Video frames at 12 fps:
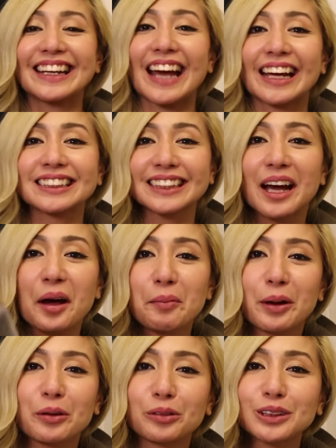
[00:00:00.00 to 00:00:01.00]
Hindi guys,
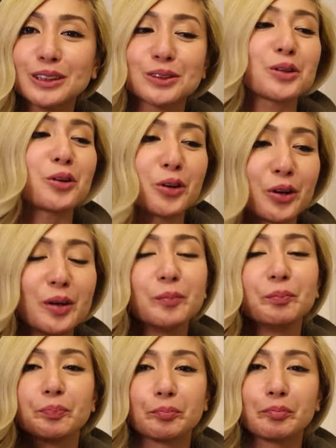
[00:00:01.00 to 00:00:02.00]
pero gusto ko
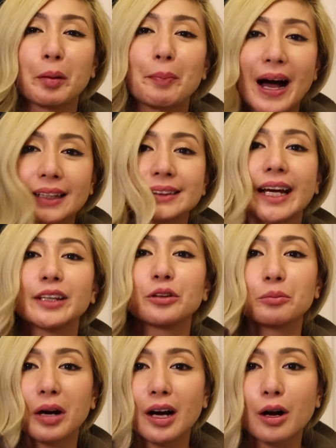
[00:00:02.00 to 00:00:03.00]
mabasa
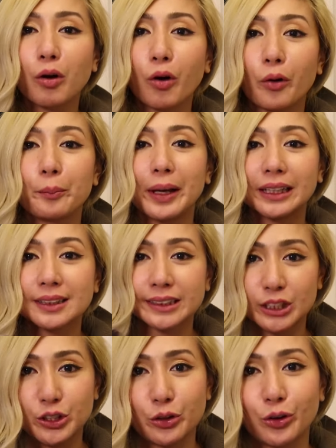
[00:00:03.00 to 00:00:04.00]
yung mga
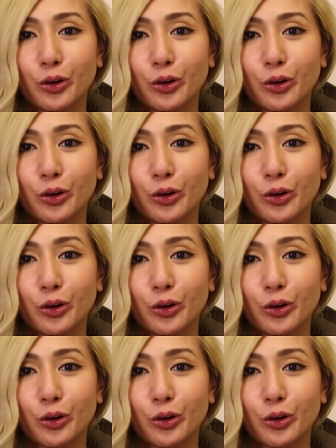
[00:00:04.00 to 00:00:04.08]
comments nyo.